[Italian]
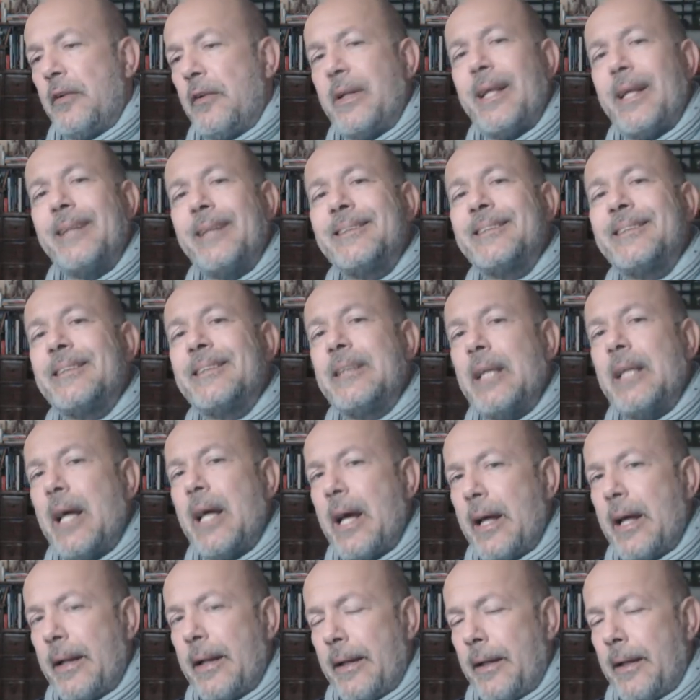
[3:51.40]

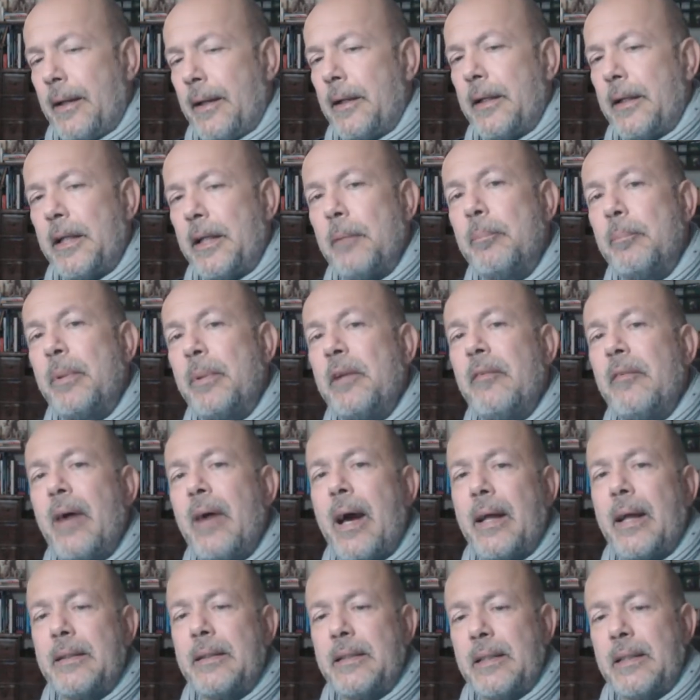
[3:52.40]
finanziare i
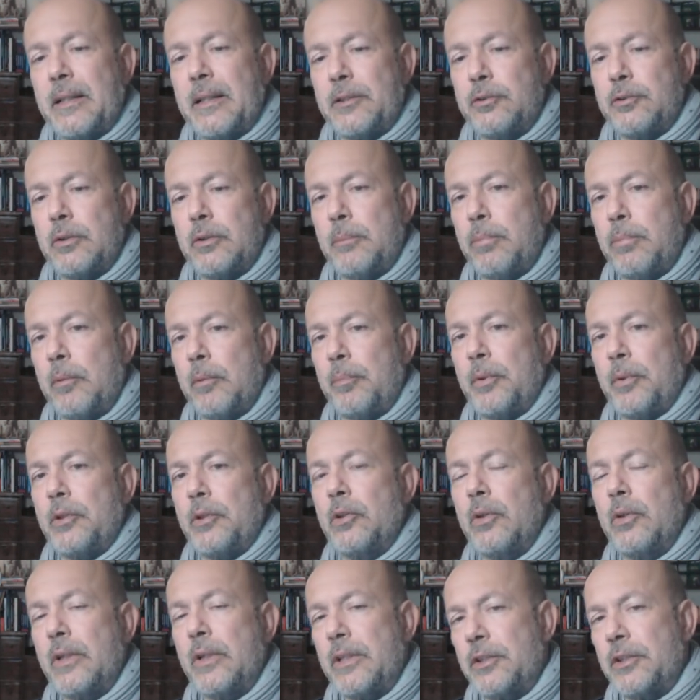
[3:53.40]
privati che sono i
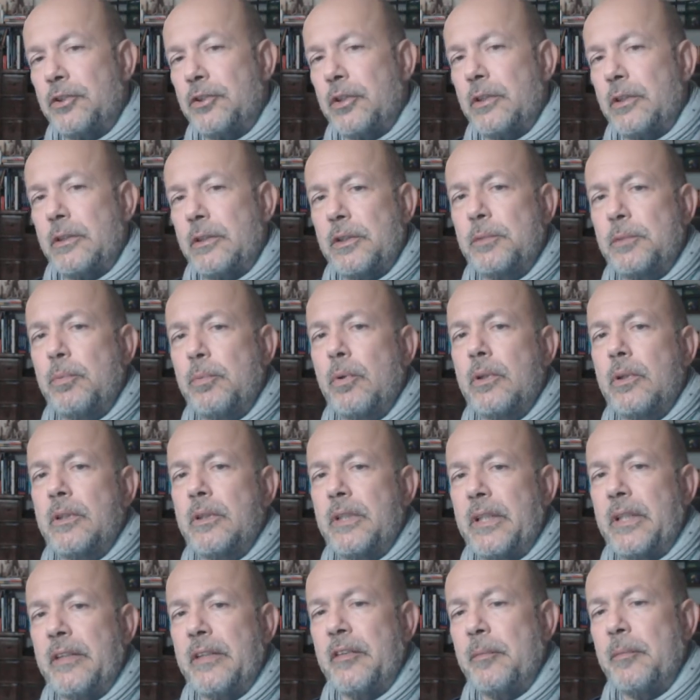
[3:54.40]
proprietari dei centri
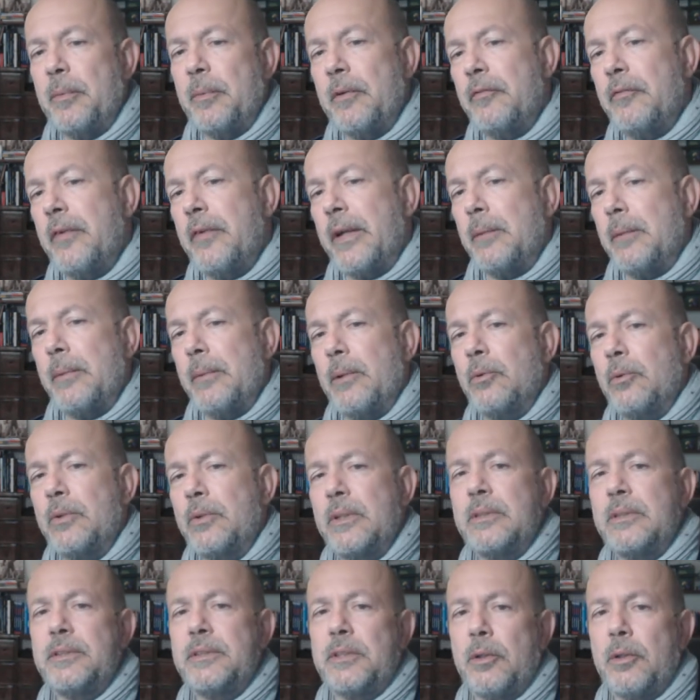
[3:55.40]
sportivi per fare
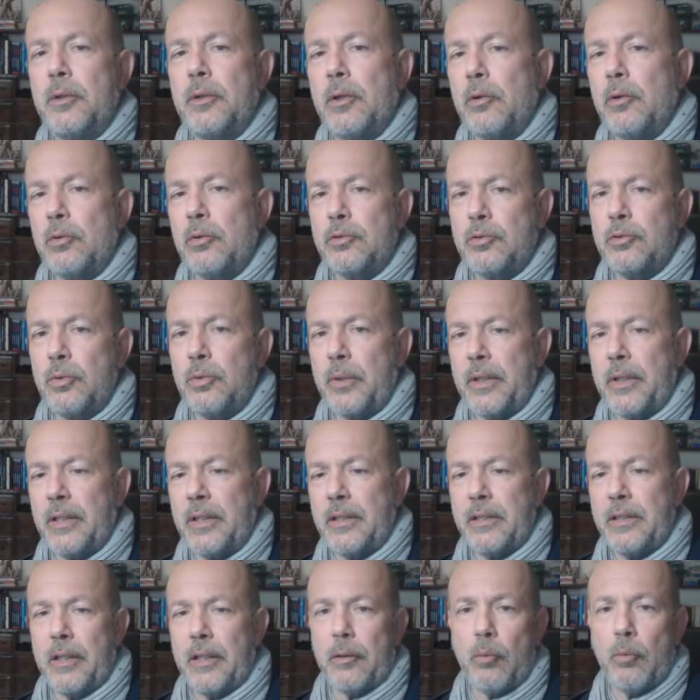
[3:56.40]
manutenzione e
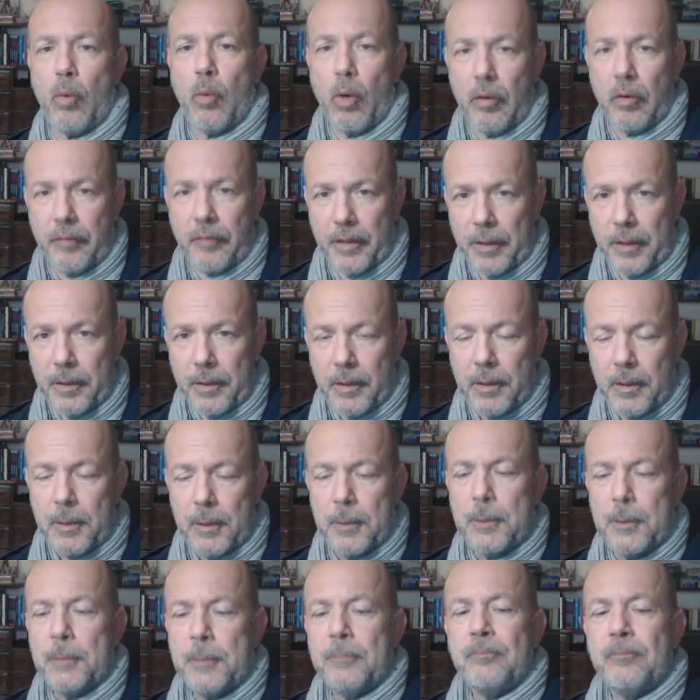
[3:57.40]
costruirne dei nuovi.
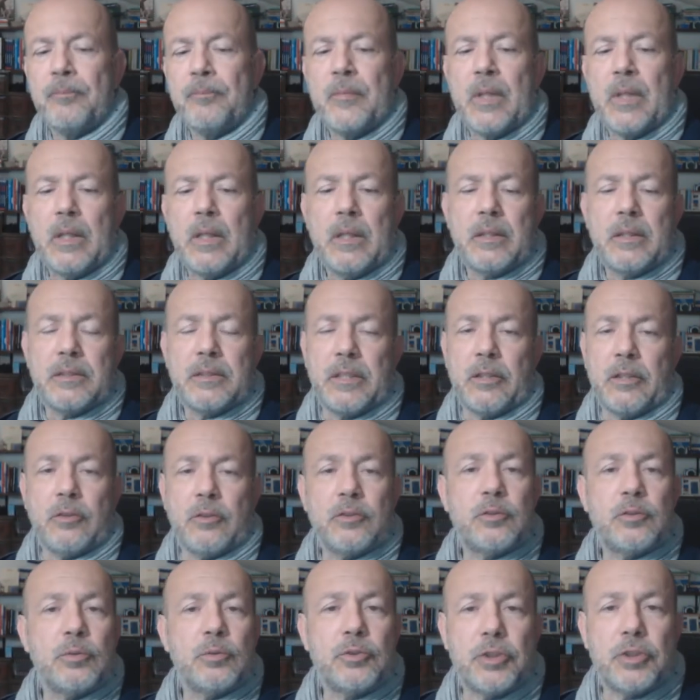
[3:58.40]
Se
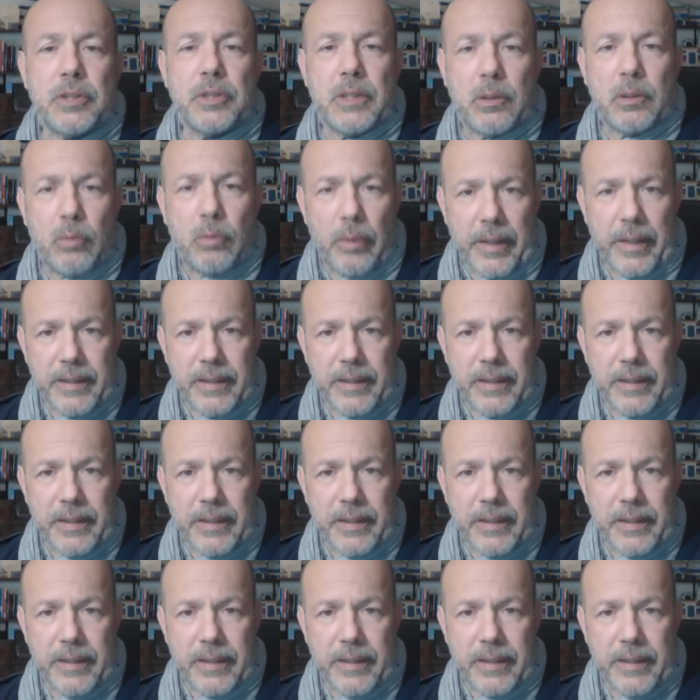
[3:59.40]
non succede